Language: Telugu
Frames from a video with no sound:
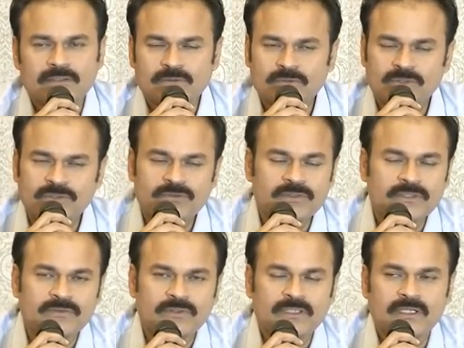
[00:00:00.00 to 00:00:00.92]
అతనికి
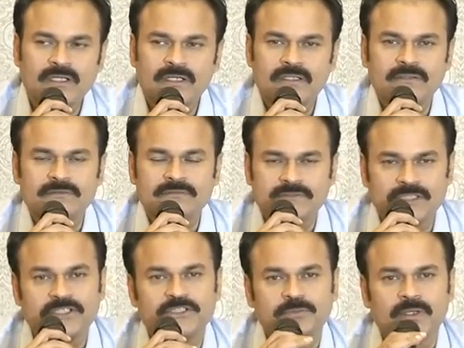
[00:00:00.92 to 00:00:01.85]
ఉన్నటువంటి ఒక
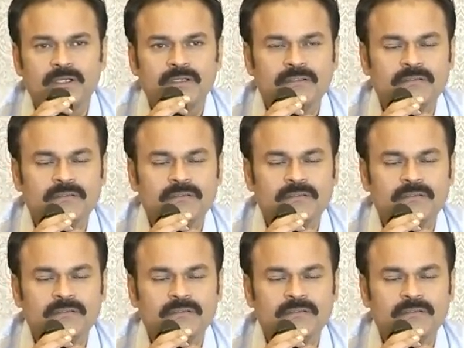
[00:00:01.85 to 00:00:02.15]
చరిష్మా